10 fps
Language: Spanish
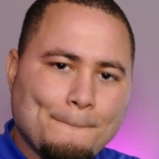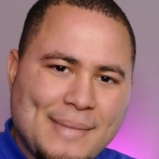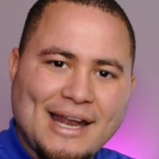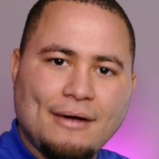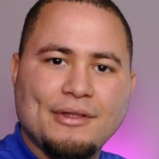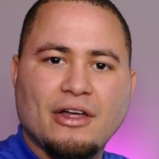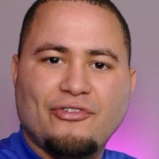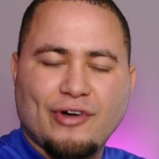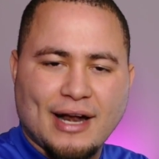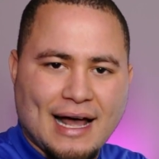Mira el video de
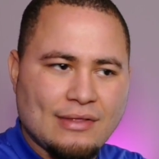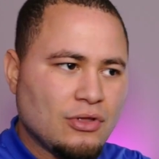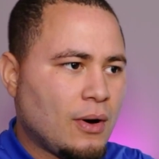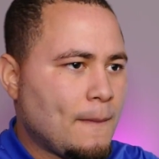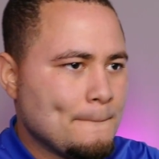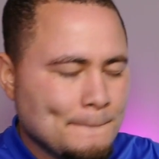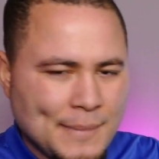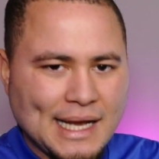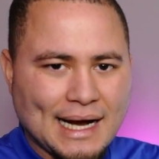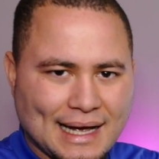Fernando,
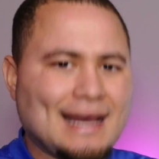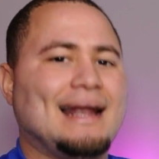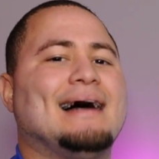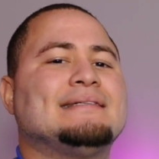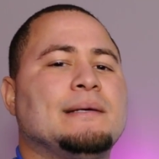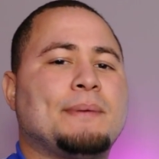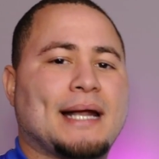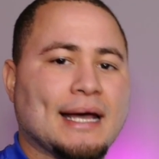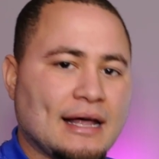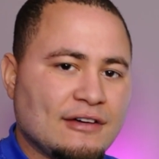mira qué él hace
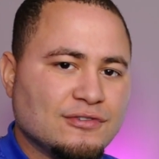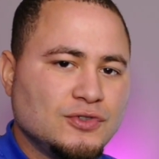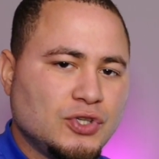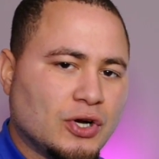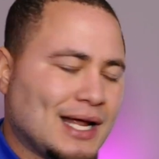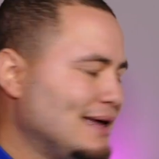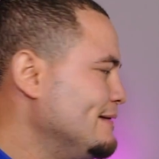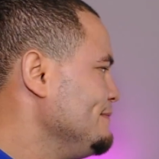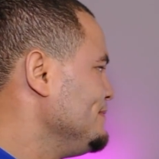para que le funcione.